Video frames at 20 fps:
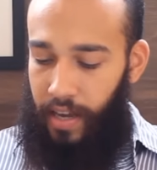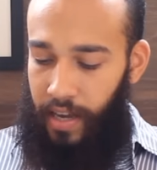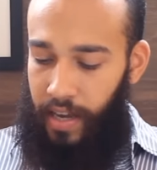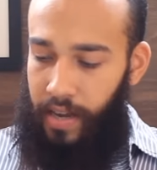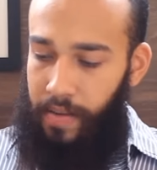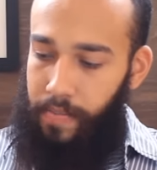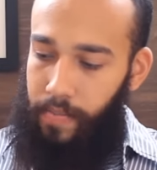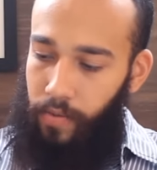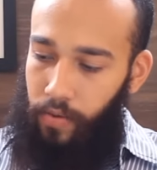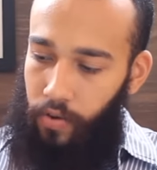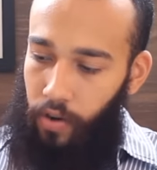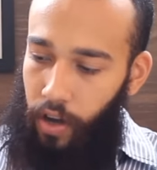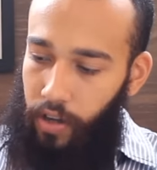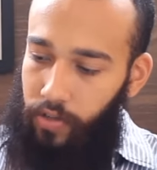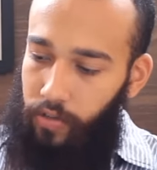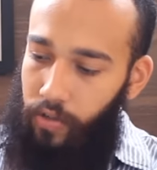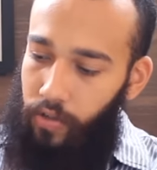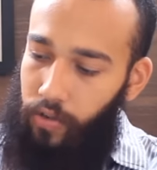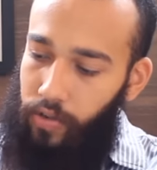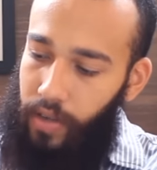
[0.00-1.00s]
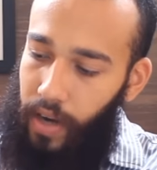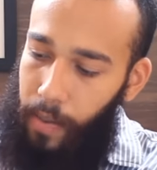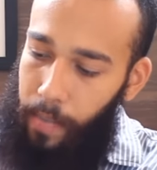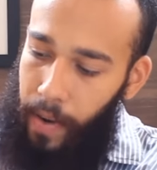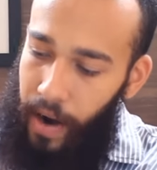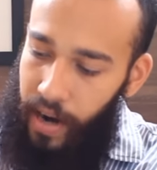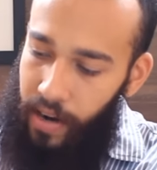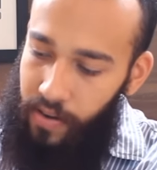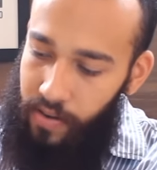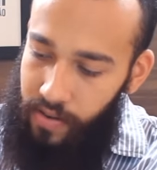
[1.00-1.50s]
E o nosso único
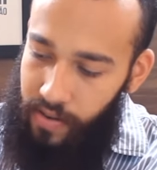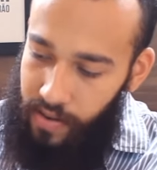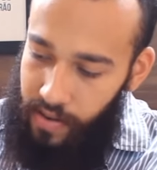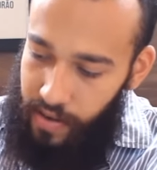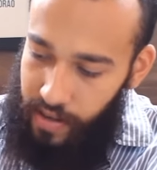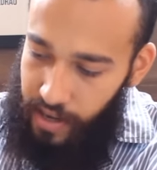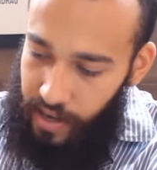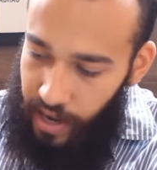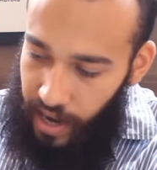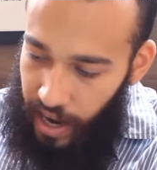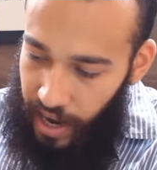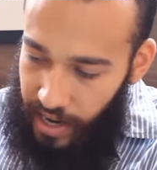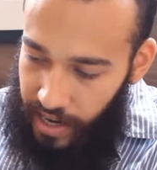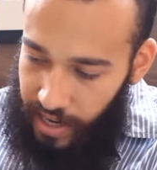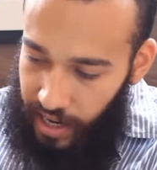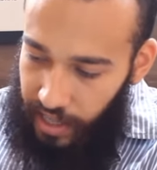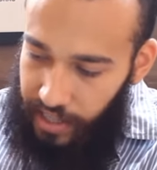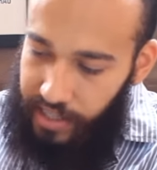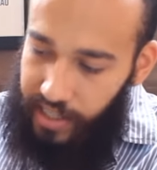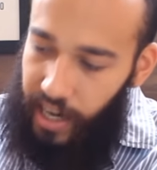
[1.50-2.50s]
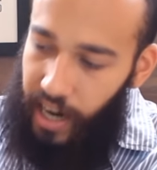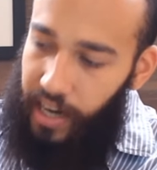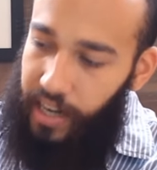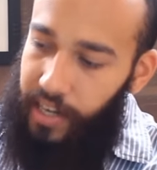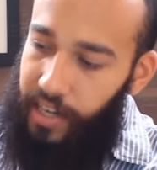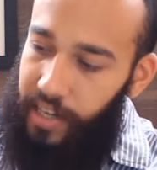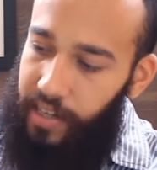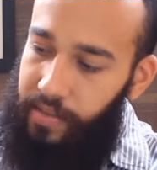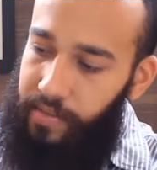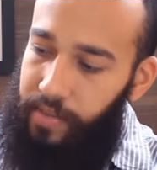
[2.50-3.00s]
trabalho é encaixar
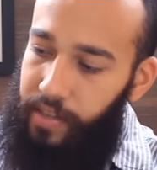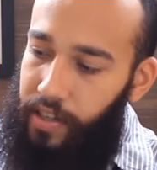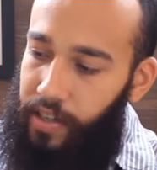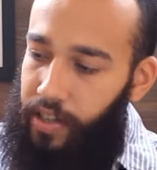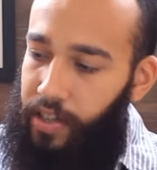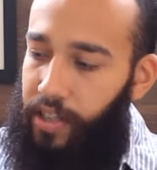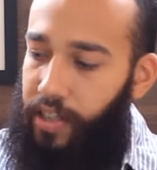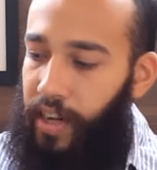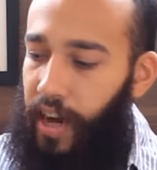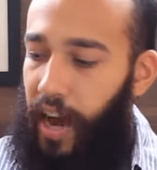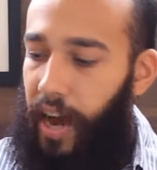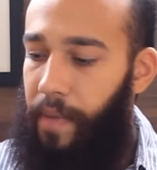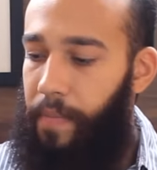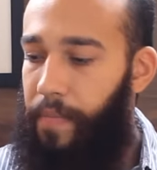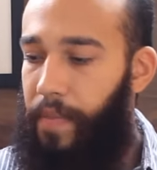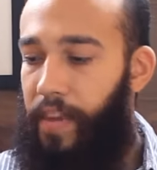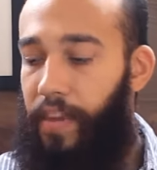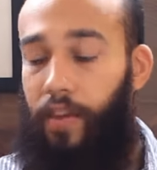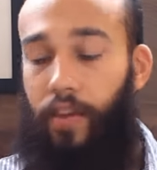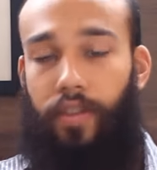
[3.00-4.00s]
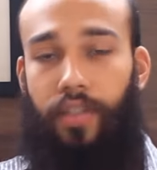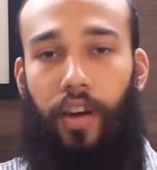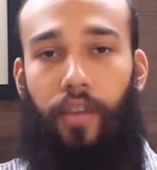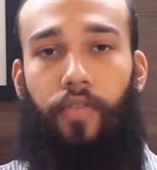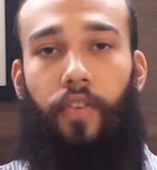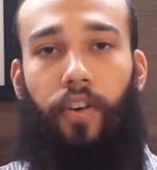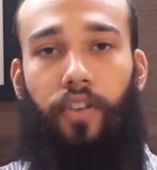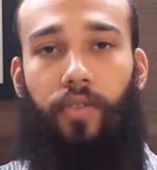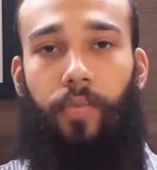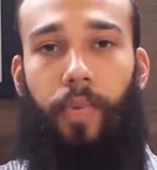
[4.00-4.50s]
aqui, tirar e eu já
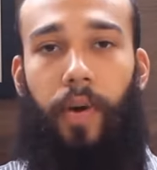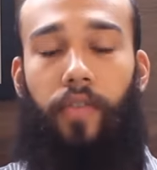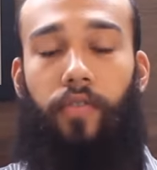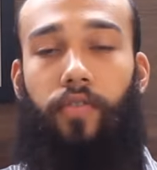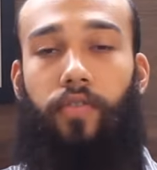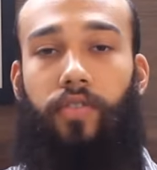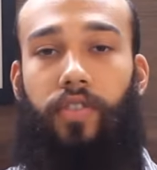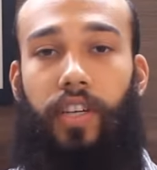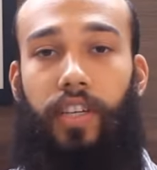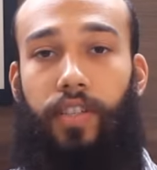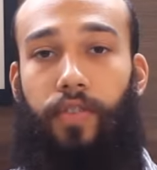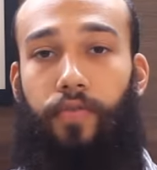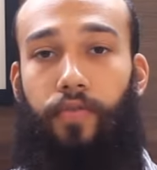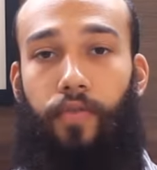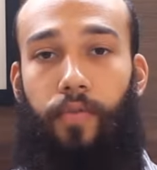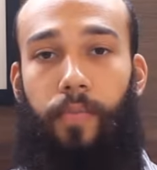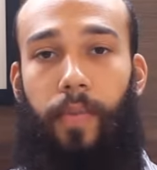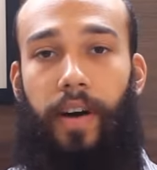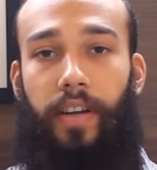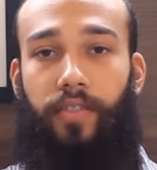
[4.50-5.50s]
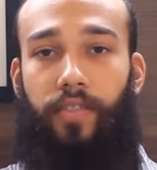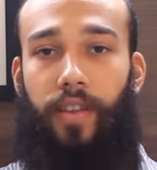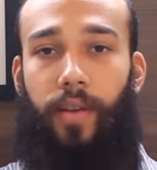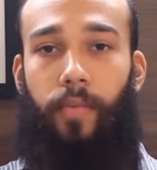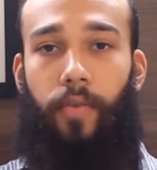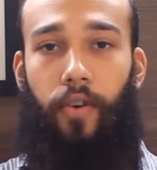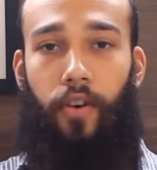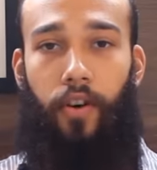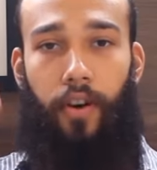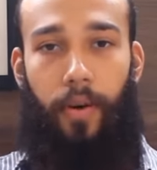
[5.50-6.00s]
volto para vocês fumando,
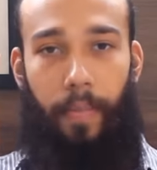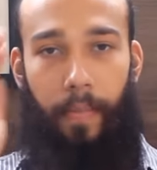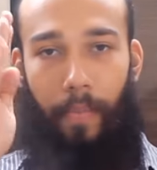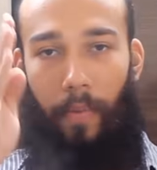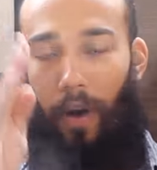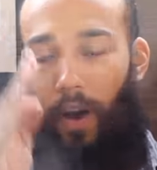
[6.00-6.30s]
demorou?